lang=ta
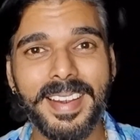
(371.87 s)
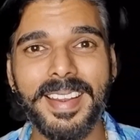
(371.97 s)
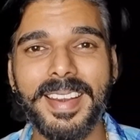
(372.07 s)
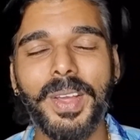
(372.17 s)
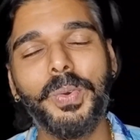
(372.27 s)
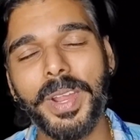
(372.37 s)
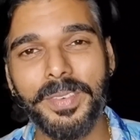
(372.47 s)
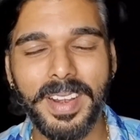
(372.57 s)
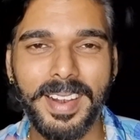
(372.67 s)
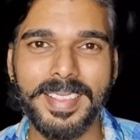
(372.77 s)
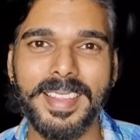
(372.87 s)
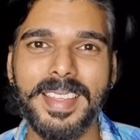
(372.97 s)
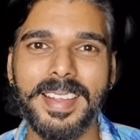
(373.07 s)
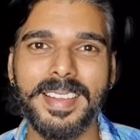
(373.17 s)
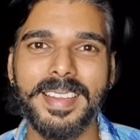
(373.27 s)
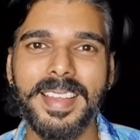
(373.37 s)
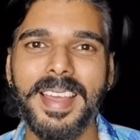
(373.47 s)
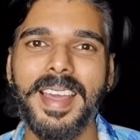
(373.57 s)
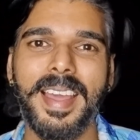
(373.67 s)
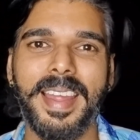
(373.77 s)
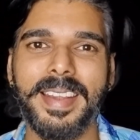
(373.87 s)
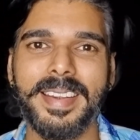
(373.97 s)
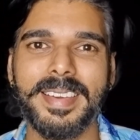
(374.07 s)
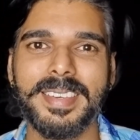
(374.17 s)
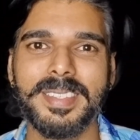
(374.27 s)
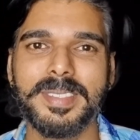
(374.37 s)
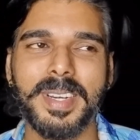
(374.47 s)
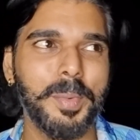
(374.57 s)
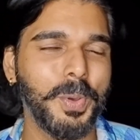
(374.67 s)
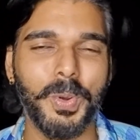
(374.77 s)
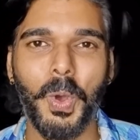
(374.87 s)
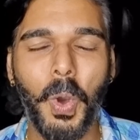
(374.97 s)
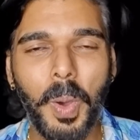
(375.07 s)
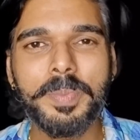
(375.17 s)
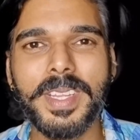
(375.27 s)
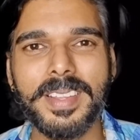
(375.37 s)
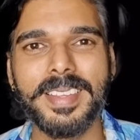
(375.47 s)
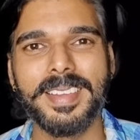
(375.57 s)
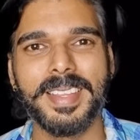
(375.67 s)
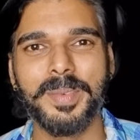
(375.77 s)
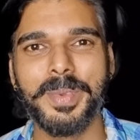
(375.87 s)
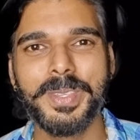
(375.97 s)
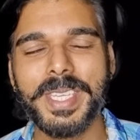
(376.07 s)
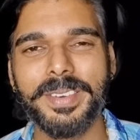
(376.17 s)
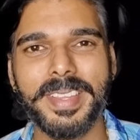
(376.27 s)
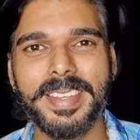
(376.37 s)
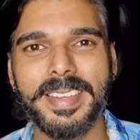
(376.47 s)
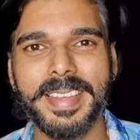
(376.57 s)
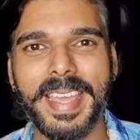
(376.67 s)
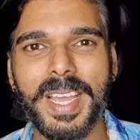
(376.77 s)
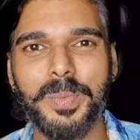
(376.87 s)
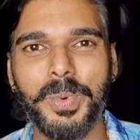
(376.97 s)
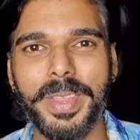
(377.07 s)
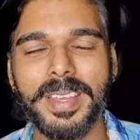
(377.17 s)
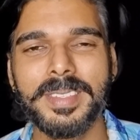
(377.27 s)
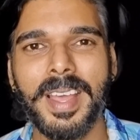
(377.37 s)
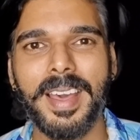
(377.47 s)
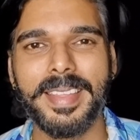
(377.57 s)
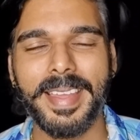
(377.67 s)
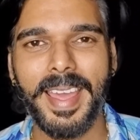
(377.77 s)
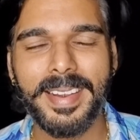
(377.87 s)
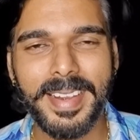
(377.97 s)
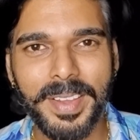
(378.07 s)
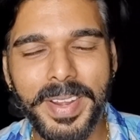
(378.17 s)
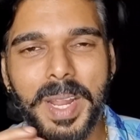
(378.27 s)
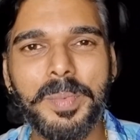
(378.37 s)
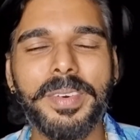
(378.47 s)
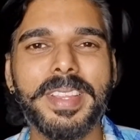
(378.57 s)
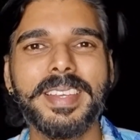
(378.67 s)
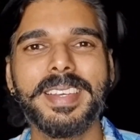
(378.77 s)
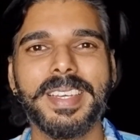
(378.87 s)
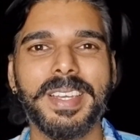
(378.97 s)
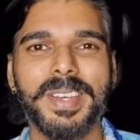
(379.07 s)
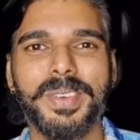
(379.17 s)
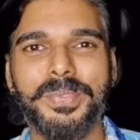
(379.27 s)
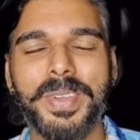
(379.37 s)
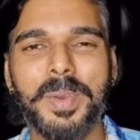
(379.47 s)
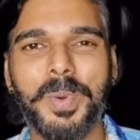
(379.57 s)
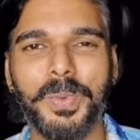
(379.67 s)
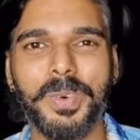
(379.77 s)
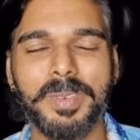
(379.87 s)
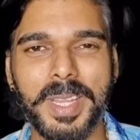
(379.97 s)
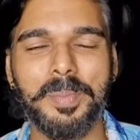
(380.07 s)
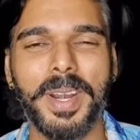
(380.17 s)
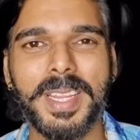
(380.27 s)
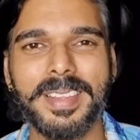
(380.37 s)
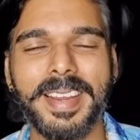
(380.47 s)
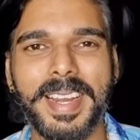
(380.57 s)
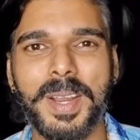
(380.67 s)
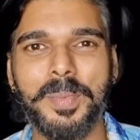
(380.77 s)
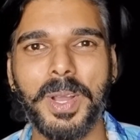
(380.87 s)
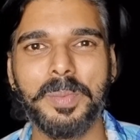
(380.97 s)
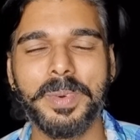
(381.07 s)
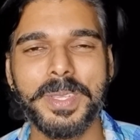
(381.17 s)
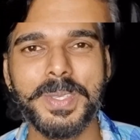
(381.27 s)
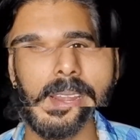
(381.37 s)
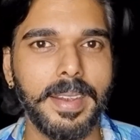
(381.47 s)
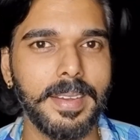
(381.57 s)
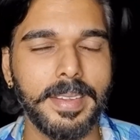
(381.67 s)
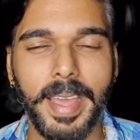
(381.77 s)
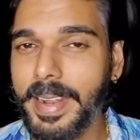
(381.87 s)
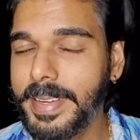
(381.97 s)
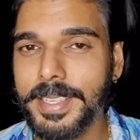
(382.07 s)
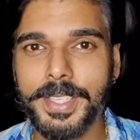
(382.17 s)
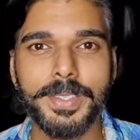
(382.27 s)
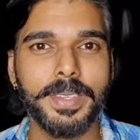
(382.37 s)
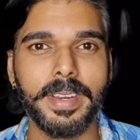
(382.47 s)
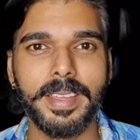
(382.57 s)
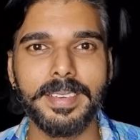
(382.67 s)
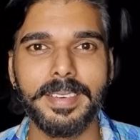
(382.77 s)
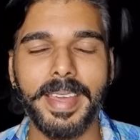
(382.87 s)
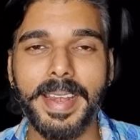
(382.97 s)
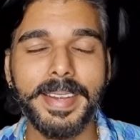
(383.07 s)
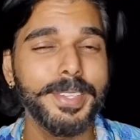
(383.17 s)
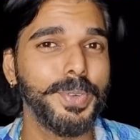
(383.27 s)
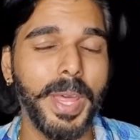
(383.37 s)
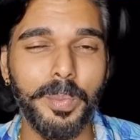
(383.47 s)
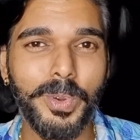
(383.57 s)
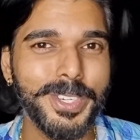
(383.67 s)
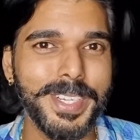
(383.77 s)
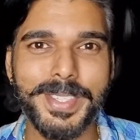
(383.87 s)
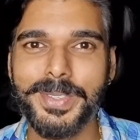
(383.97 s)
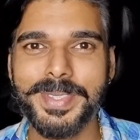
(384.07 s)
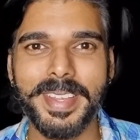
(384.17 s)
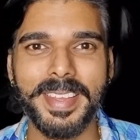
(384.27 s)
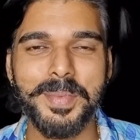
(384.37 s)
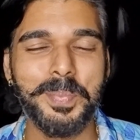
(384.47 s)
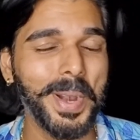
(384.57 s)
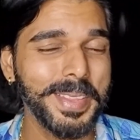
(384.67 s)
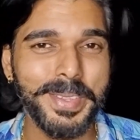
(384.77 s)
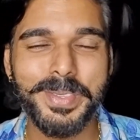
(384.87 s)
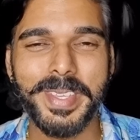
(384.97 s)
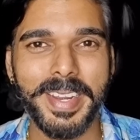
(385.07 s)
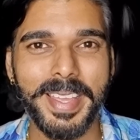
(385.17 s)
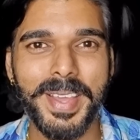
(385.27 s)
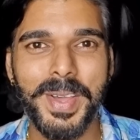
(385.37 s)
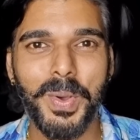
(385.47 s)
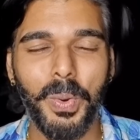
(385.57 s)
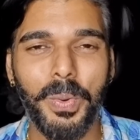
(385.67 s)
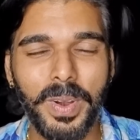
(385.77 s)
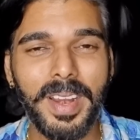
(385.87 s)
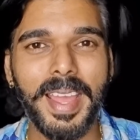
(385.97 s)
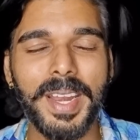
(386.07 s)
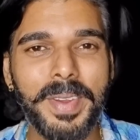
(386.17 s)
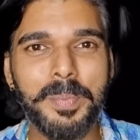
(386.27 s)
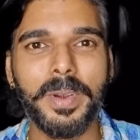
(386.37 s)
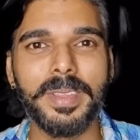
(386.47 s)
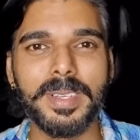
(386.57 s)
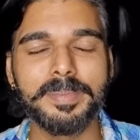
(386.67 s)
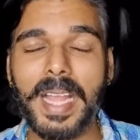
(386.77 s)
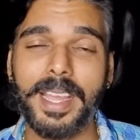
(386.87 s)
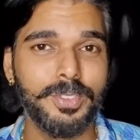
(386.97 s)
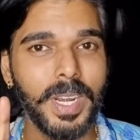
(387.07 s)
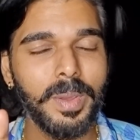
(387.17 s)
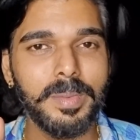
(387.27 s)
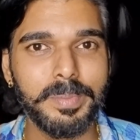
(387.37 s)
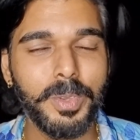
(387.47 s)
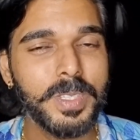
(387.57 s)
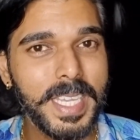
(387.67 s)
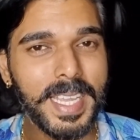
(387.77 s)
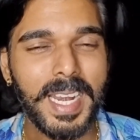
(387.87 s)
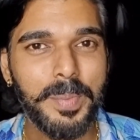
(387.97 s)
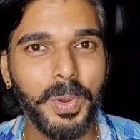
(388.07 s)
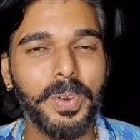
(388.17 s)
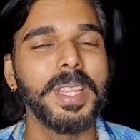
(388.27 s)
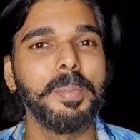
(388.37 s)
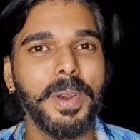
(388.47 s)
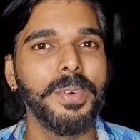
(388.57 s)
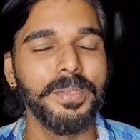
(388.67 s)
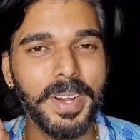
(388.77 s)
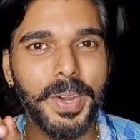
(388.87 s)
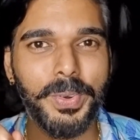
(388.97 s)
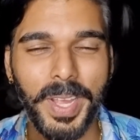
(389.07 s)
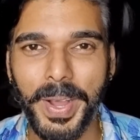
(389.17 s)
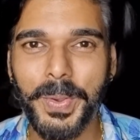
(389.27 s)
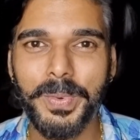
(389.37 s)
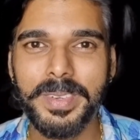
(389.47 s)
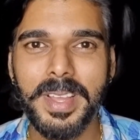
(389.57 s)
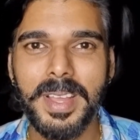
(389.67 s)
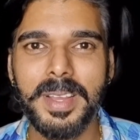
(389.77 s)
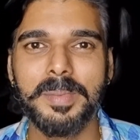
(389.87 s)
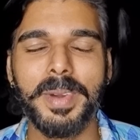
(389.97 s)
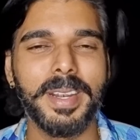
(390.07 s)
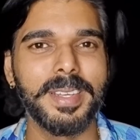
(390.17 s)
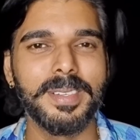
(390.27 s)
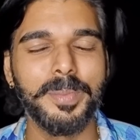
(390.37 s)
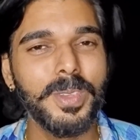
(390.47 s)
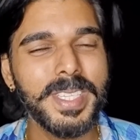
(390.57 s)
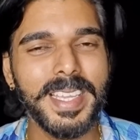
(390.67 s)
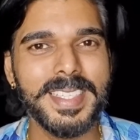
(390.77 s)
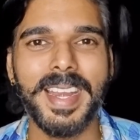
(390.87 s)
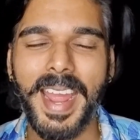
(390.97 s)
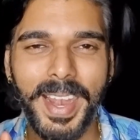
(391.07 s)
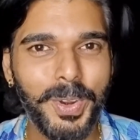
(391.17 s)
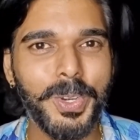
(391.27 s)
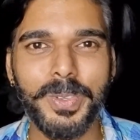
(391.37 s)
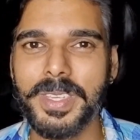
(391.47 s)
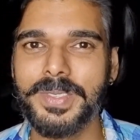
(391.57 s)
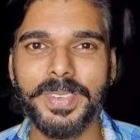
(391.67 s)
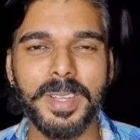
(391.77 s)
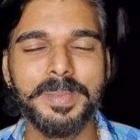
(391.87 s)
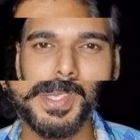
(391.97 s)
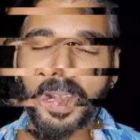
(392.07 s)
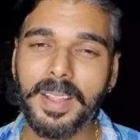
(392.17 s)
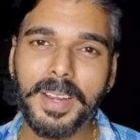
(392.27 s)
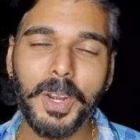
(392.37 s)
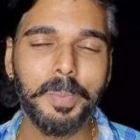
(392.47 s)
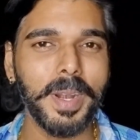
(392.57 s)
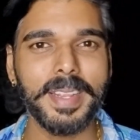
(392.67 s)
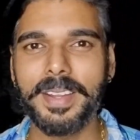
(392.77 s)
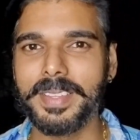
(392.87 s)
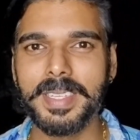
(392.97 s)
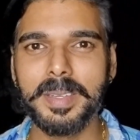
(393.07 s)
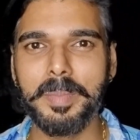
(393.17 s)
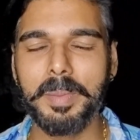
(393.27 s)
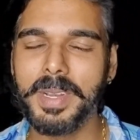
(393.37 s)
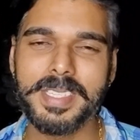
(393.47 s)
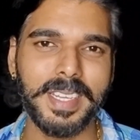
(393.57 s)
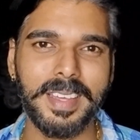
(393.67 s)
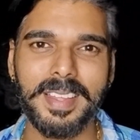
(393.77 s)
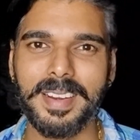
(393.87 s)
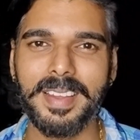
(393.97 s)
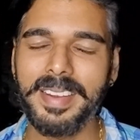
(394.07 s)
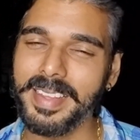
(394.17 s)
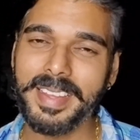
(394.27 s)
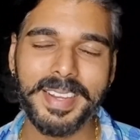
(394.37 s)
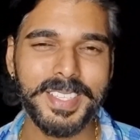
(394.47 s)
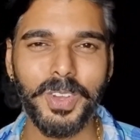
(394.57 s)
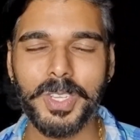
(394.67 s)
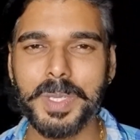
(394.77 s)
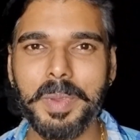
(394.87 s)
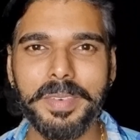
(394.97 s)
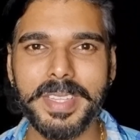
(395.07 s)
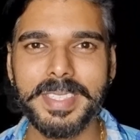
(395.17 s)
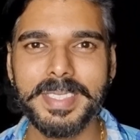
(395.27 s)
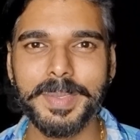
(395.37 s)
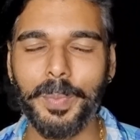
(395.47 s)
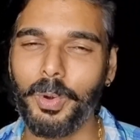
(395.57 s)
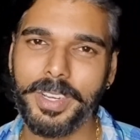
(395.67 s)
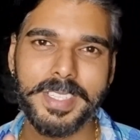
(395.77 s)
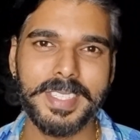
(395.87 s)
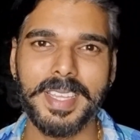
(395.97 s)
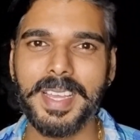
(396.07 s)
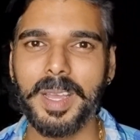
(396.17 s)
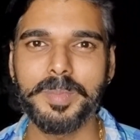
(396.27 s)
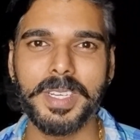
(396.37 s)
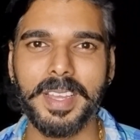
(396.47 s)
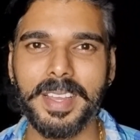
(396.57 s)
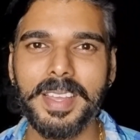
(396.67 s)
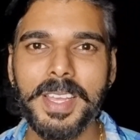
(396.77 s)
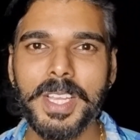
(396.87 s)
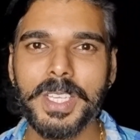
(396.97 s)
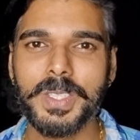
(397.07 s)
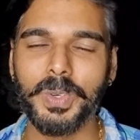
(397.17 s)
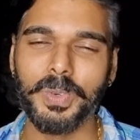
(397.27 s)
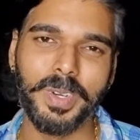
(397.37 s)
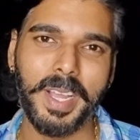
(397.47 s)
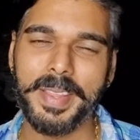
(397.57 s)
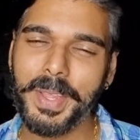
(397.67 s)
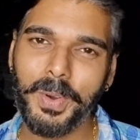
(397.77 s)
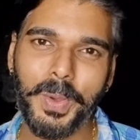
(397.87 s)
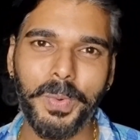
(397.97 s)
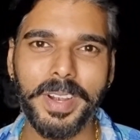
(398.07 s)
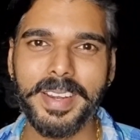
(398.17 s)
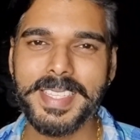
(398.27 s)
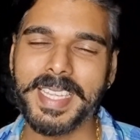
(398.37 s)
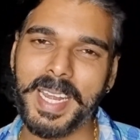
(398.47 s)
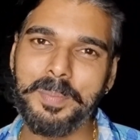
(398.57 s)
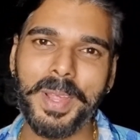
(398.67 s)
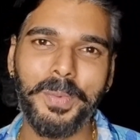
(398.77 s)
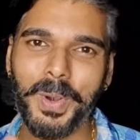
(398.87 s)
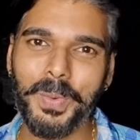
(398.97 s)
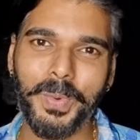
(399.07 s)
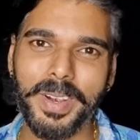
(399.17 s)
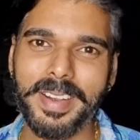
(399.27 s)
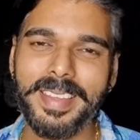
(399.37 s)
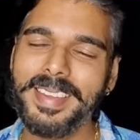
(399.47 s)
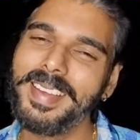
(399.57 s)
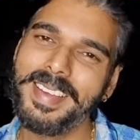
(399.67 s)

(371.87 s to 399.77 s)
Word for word: இடங்கள்ல எல்லாம் குறைவான இடத்துல தான் இருக்குது அண்ட் uh, நமக்கு ஒரு ஹோப் தருது அந்த மியூசிக் வந்து கேட்கும் போதே அந்த கேரக்டராகவே நம்ம வந்து ஃபீல் பண்ணுவோம் அந்த படத்தை தேட்டரில் பார்க்கும்போது அண்ட் கேரக்டர்ஸையும் uh, சரி கேரக்டர்ஸோட எமோஷன்ஸையும் சரி படத்தையும் சரி ஓவரால் எலிவேட் பண்ணுது ஆக்சுவலாக மியூசிக் இல்லாமல் கூட இந்த படம் ஒர்க் அவுட் ஆகும் பட் மியூசிக் இஸ் அண்ட் ஆட் ஆன் டு திஸ் ஃபிலிம் பாடல்களும் படத்தில் வந்து மினிமலிஸ்டிக்காக தான் இருக்குது அண்ட் இருக்கிற சாங்ஸுமே வந்து மோண்டேஜஸாக தான் காமிச்சிருக்காங்க ஸோ கதையோட ஒன்றி ஸ்க்ரீன் பிளேவோட ஒன்றி